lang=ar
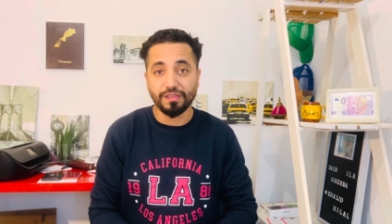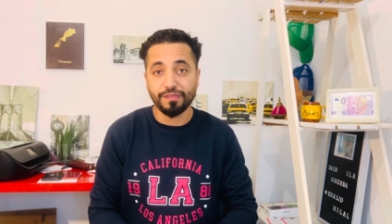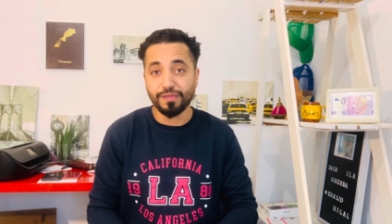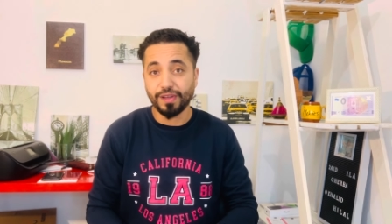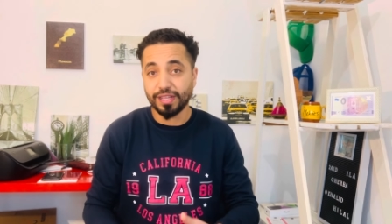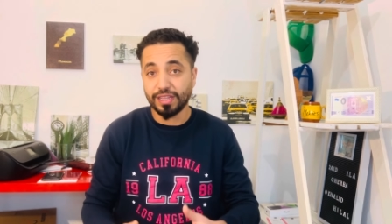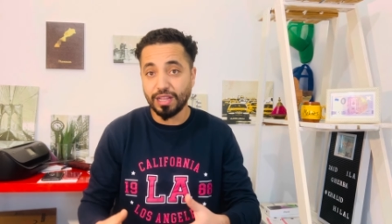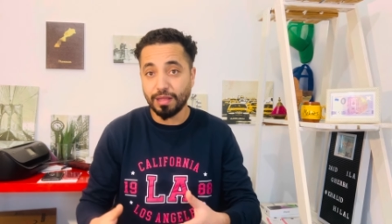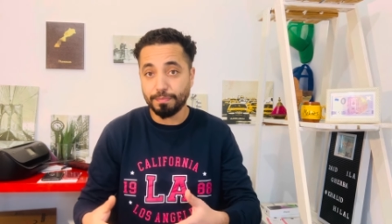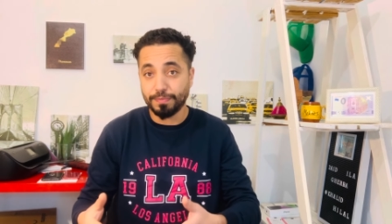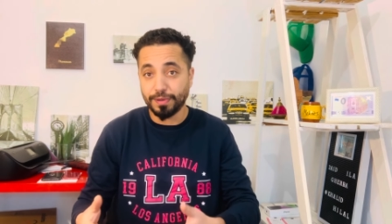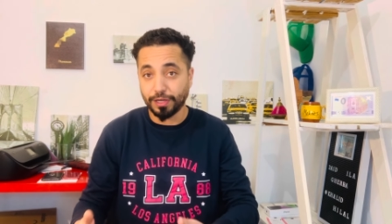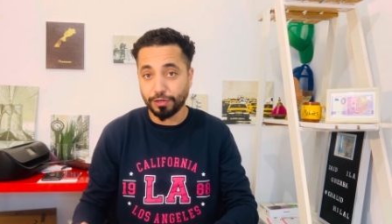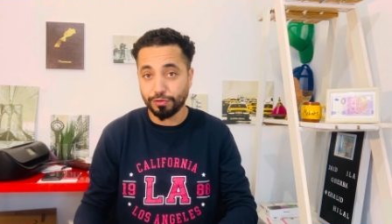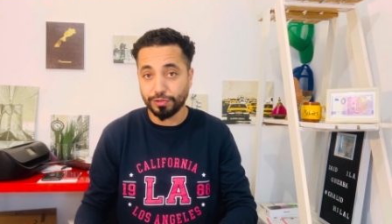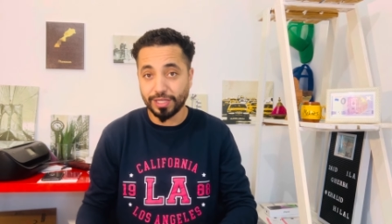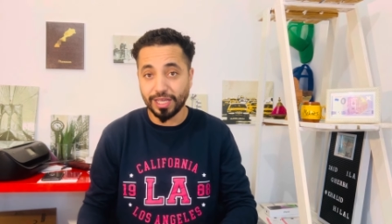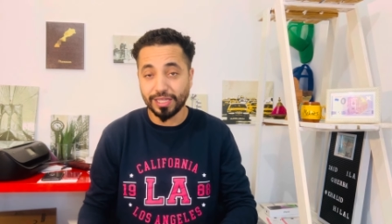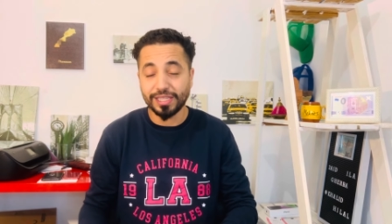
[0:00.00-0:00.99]
في هذه
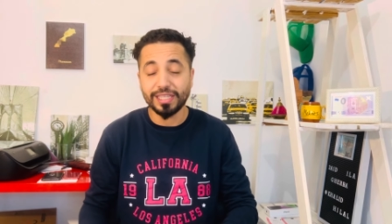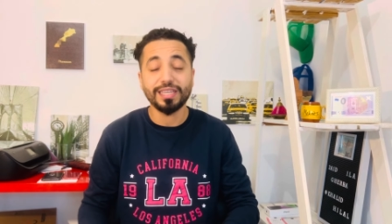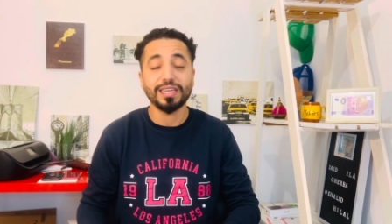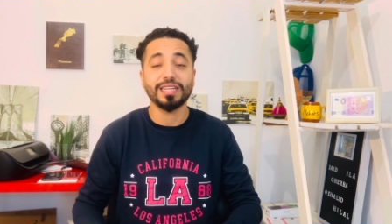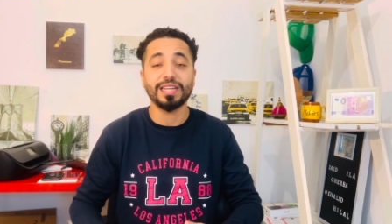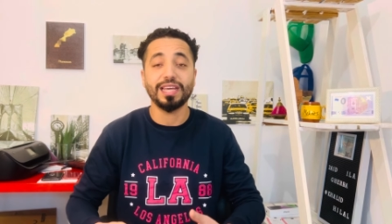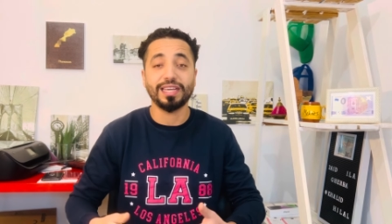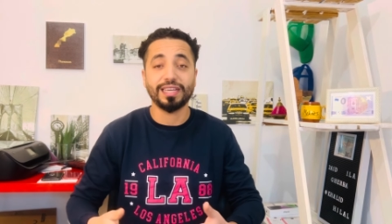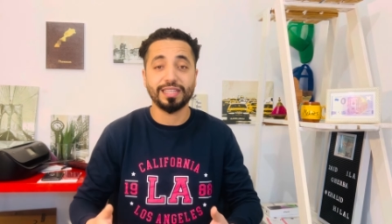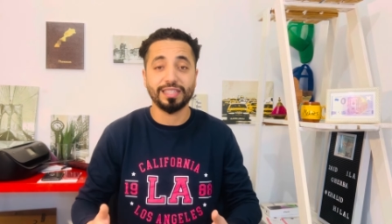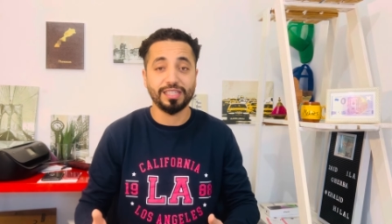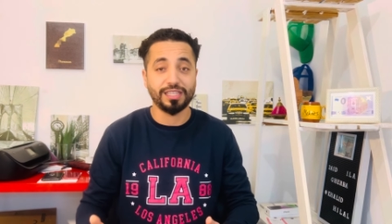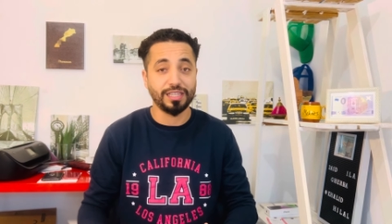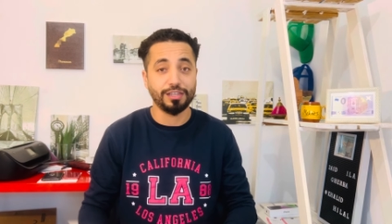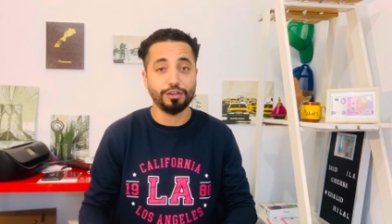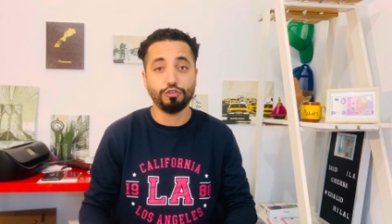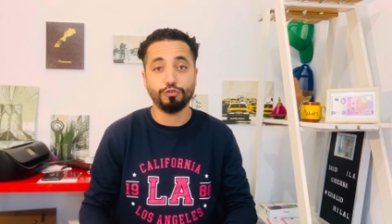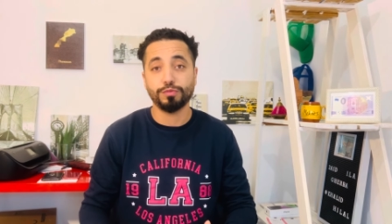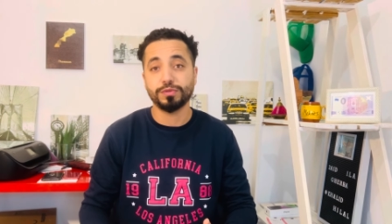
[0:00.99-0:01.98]
لابيريود هذه كنأكد لك
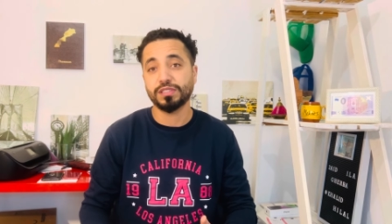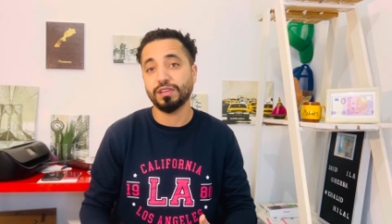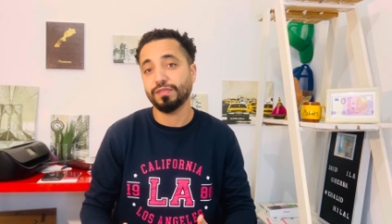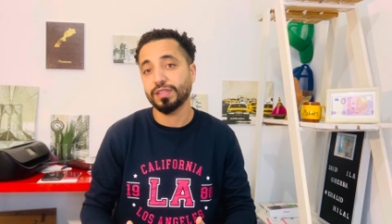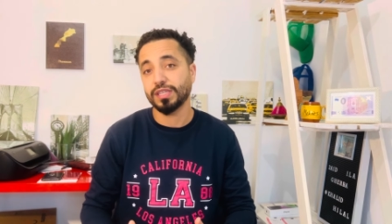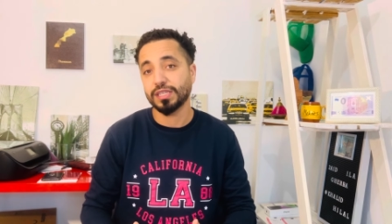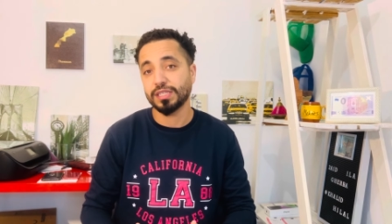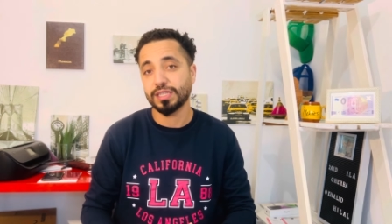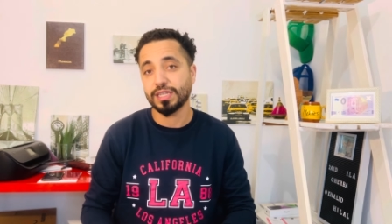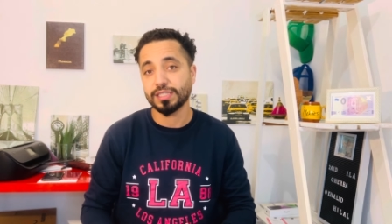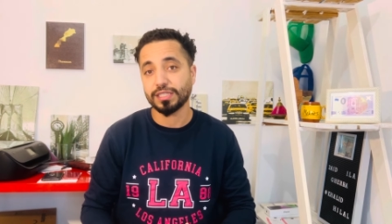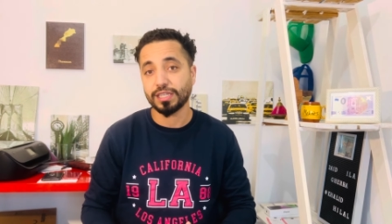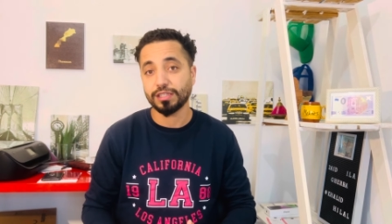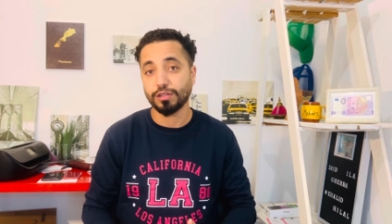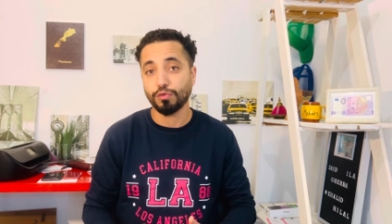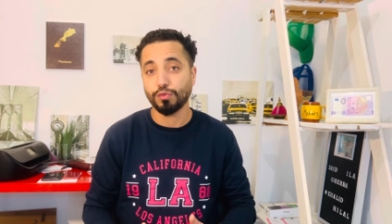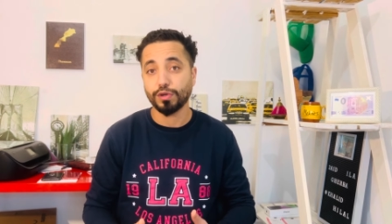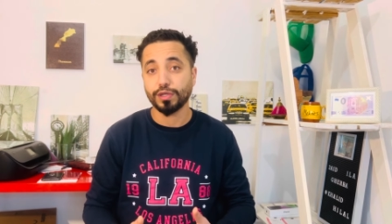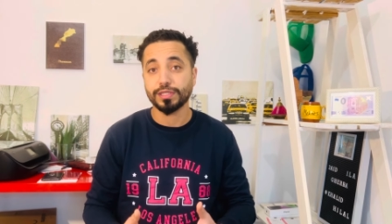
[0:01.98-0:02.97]
انه بزاف ديال الناس
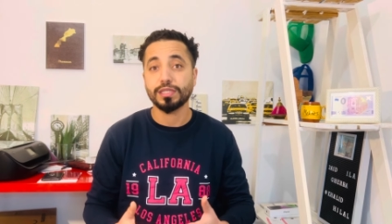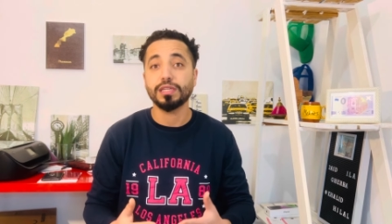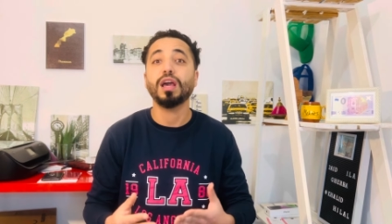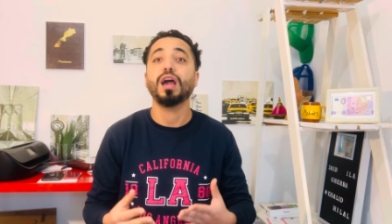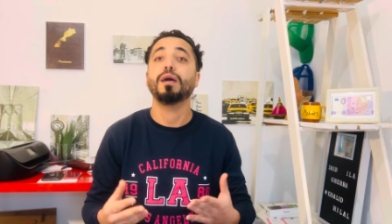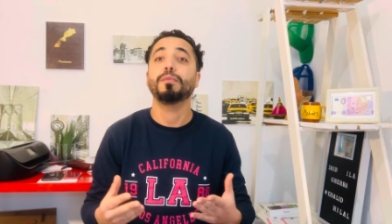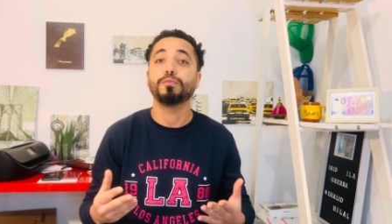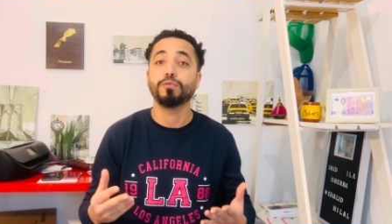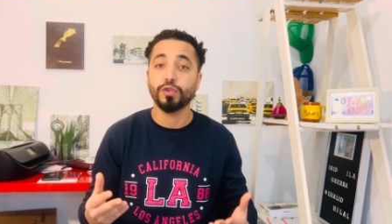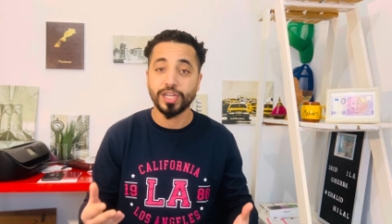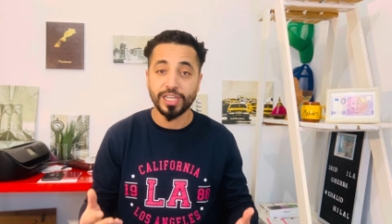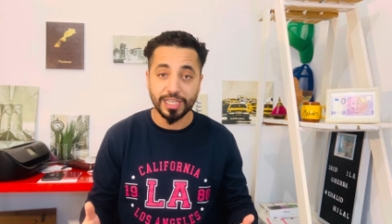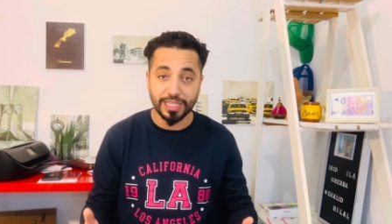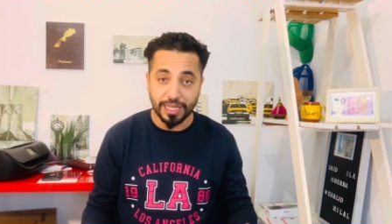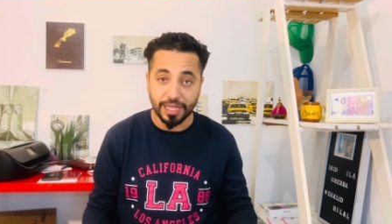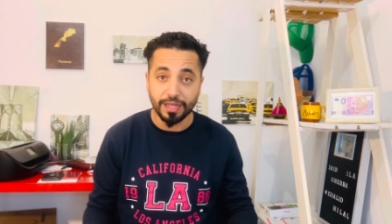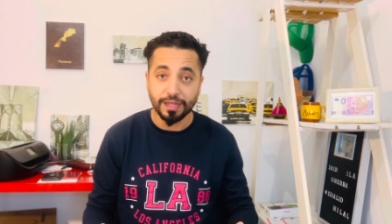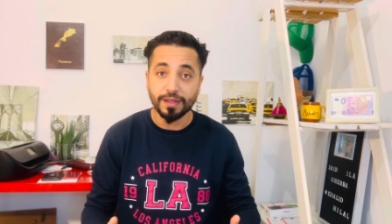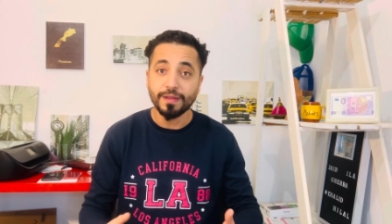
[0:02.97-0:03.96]
خداو الحمد
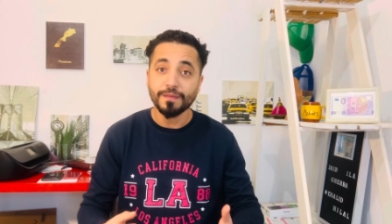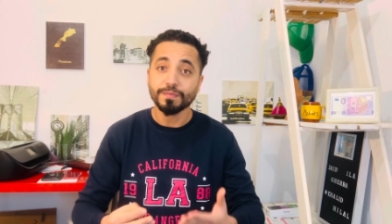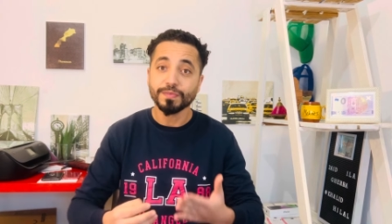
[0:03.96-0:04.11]
لله